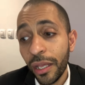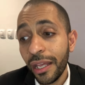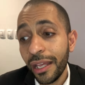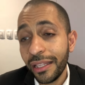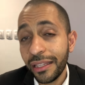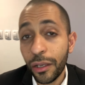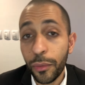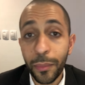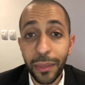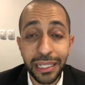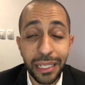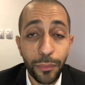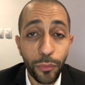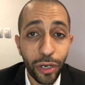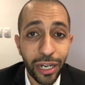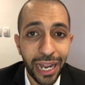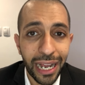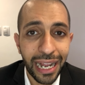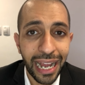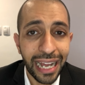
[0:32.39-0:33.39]
طب ما دام
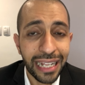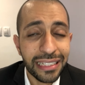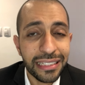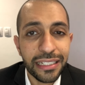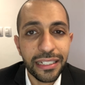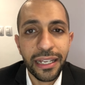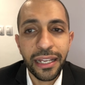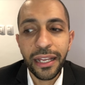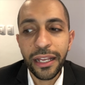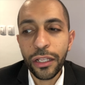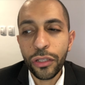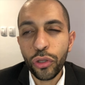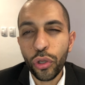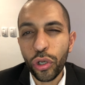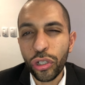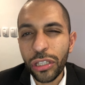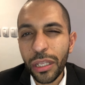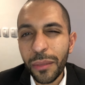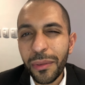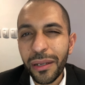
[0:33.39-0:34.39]
ورقك عندي
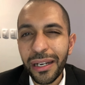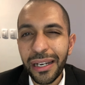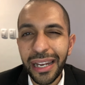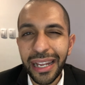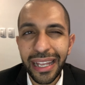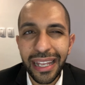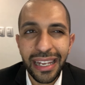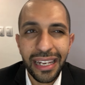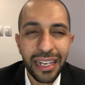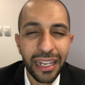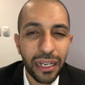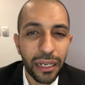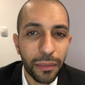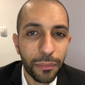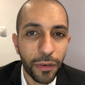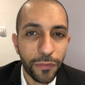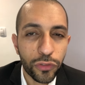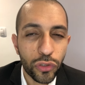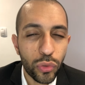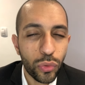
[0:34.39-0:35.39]
تعتبر لكنك
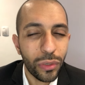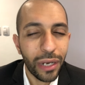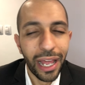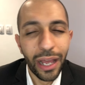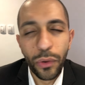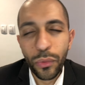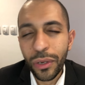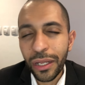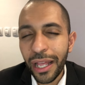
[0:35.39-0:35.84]
مفصول او